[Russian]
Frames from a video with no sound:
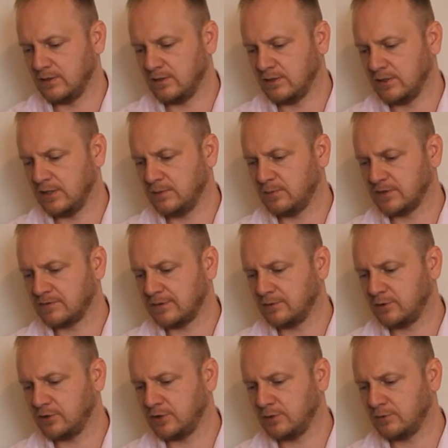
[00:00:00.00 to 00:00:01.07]
И
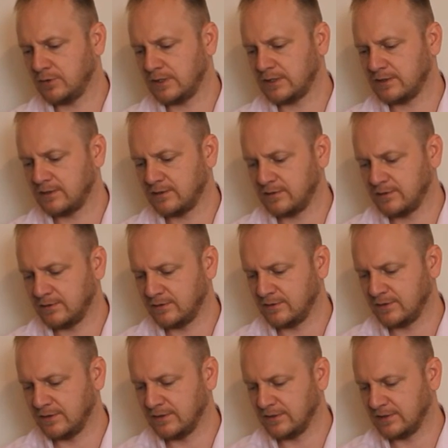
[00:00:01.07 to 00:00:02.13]
позвоночник у нас
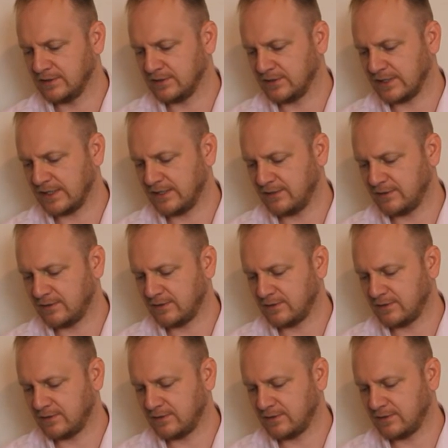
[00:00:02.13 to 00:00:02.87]
станет